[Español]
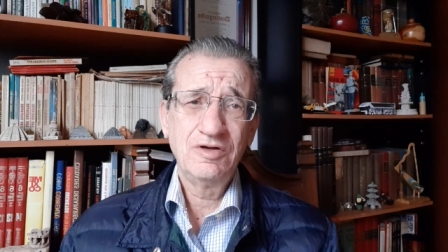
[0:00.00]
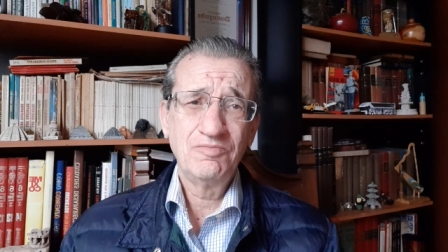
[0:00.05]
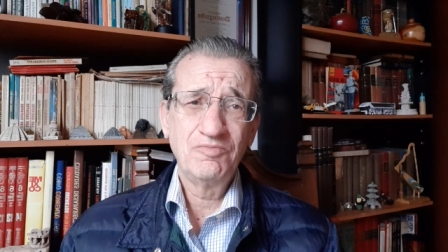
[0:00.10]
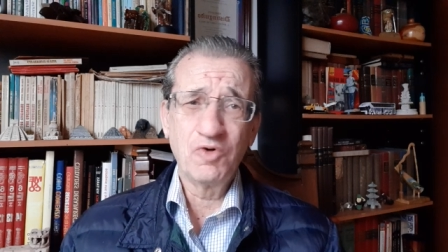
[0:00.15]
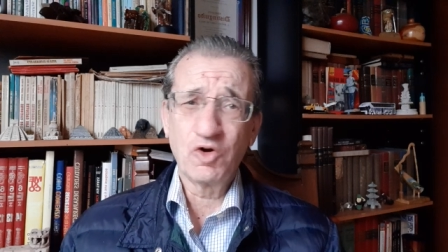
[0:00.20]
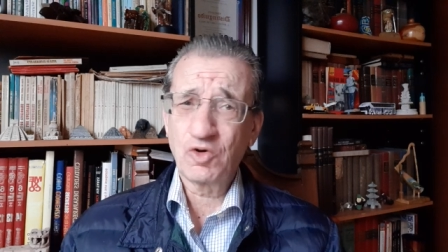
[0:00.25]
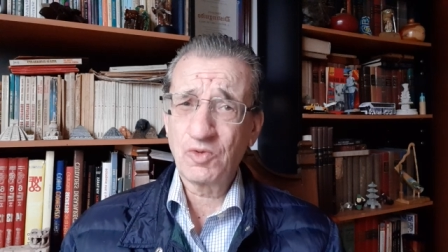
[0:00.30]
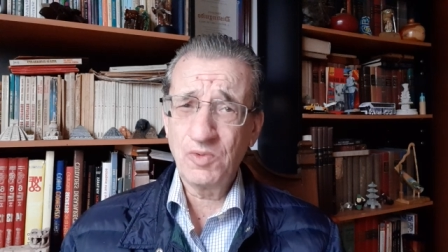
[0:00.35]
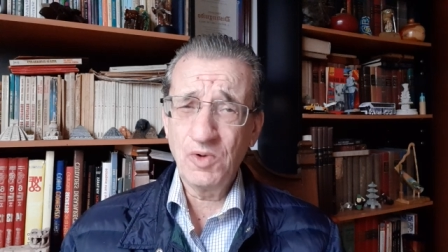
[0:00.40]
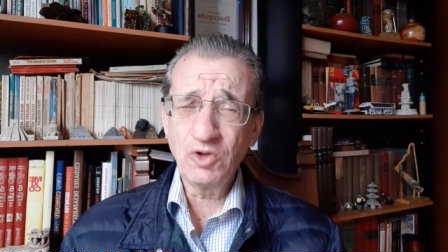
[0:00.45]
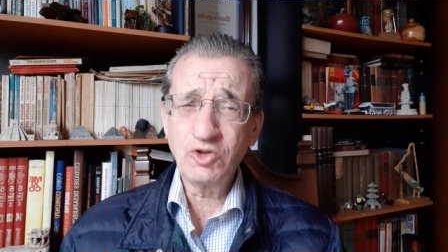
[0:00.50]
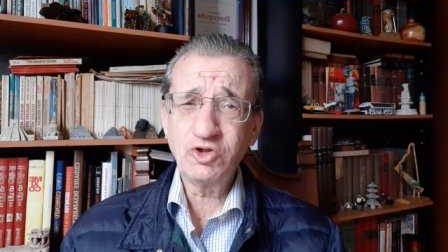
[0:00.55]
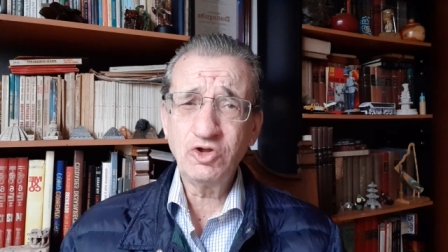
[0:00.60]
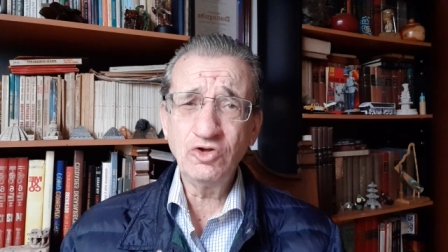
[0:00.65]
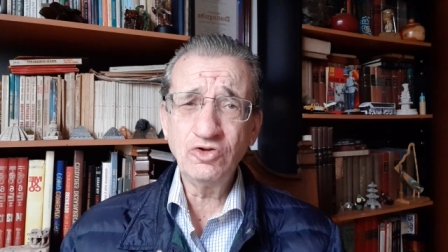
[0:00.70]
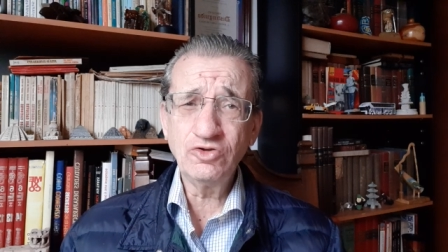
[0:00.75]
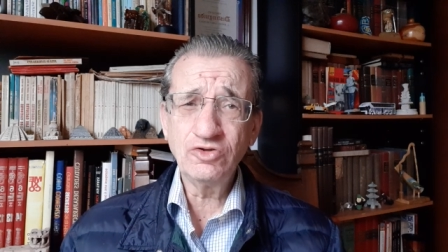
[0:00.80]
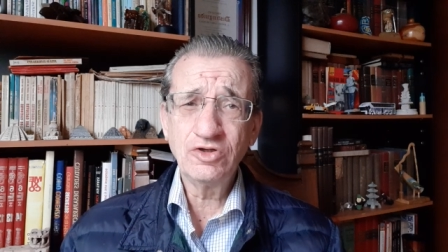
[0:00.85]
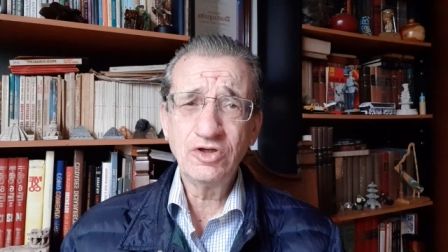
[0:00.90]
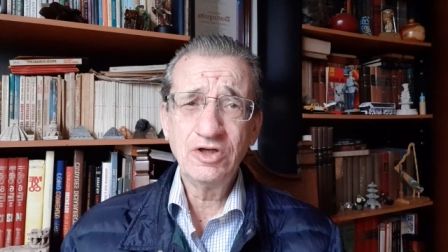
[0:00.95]
por
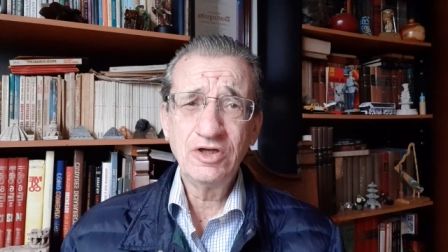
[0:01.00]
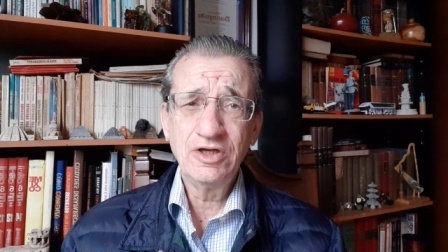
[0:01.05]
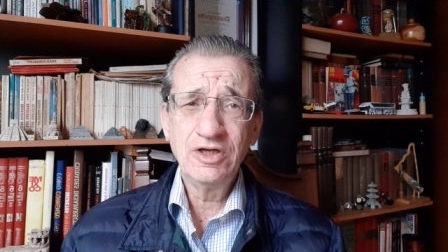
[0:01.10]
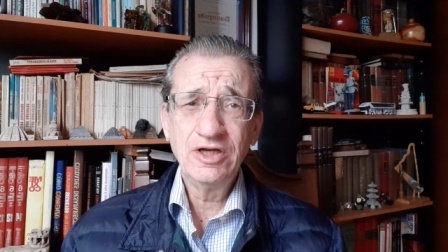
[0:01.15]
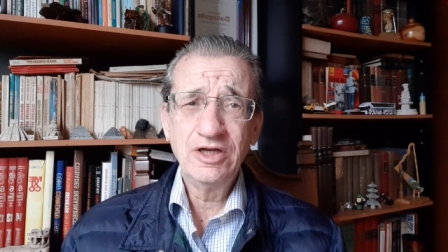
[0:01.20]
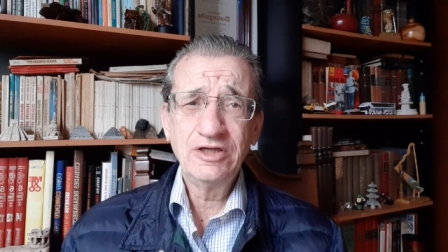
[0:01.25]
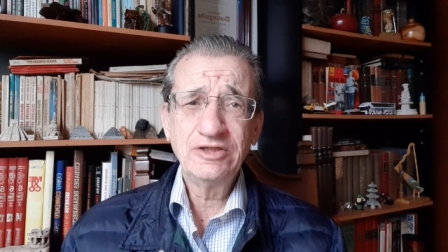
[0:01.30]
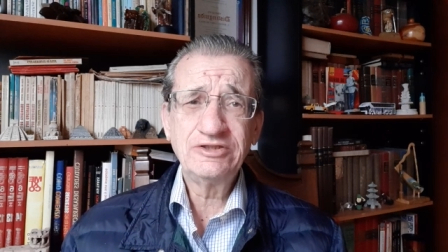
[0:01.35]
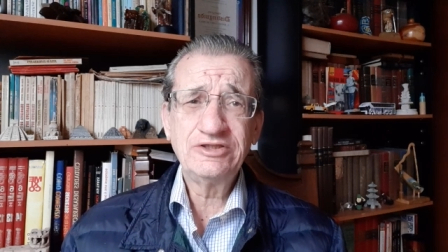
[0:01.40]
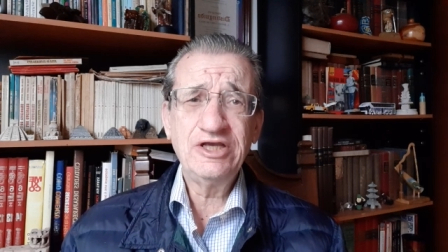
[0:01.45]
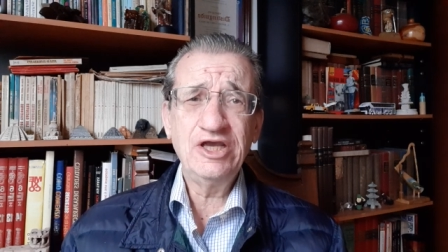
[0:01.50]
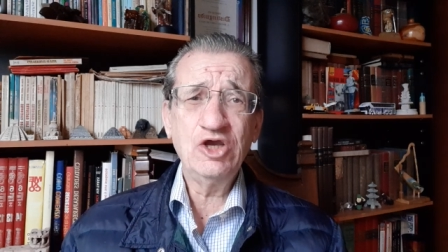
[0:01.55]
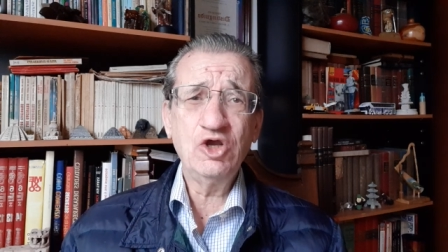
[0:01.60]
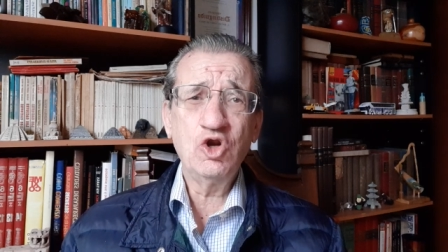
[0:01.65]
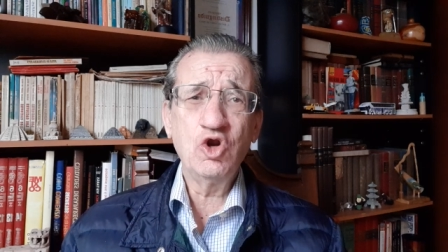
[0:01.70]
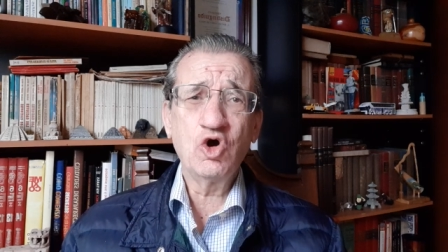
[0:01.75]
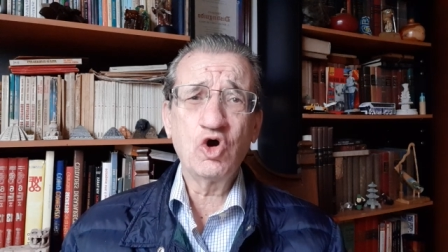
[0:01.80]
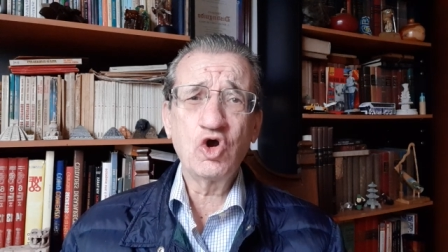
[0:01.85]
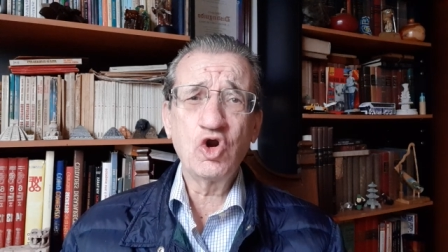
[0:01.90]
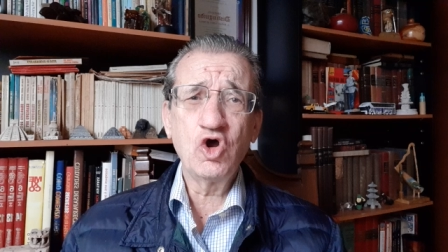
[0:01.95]
votos, sí
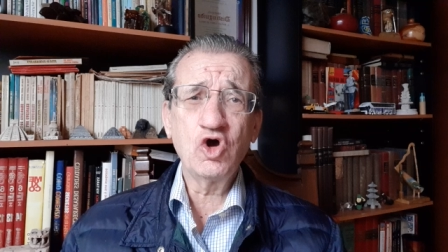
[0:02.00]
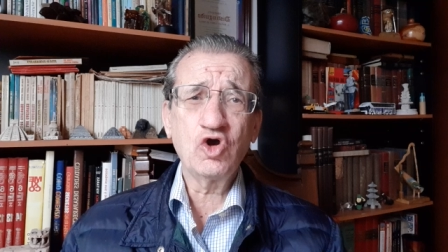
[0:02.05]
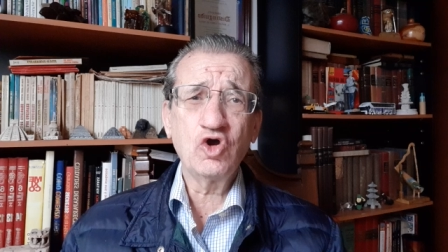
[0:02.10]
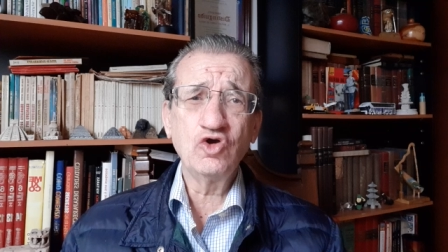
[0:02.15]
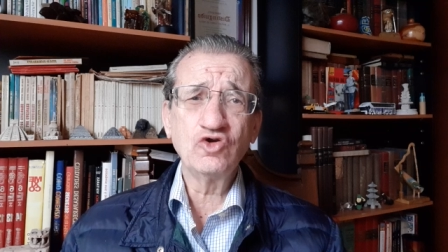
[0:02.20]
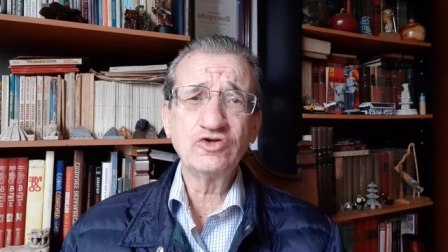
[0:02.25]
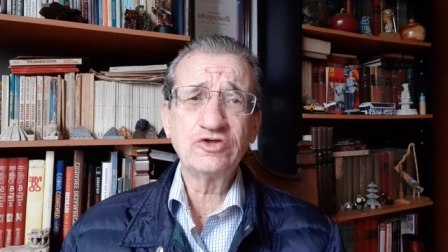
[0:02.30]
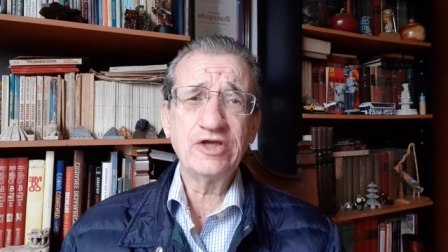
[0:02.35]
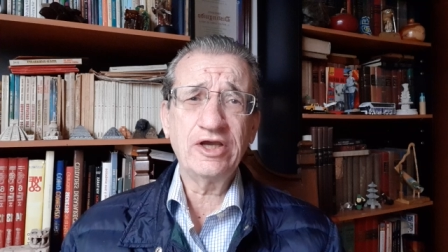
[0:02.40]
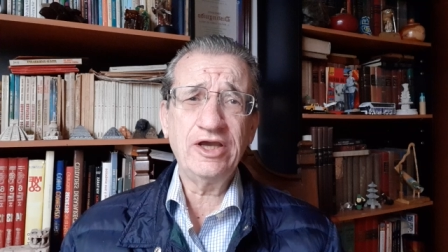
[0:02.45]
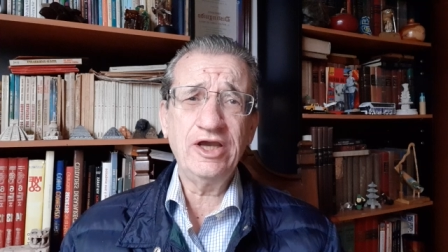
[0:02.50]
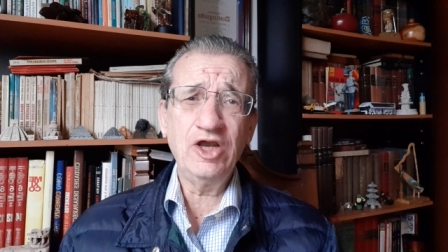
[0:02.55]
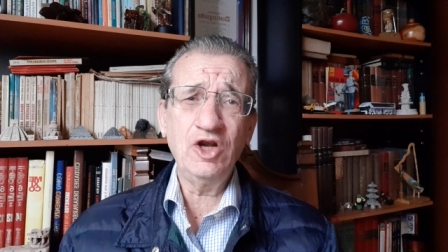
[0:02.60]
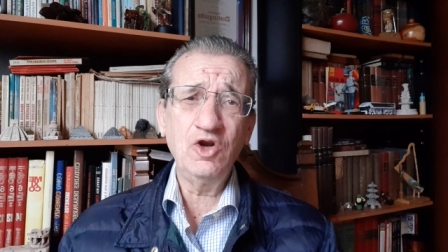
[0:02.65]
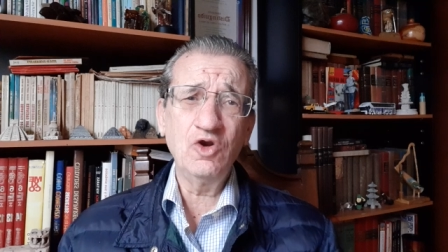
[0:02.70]
logró conseguir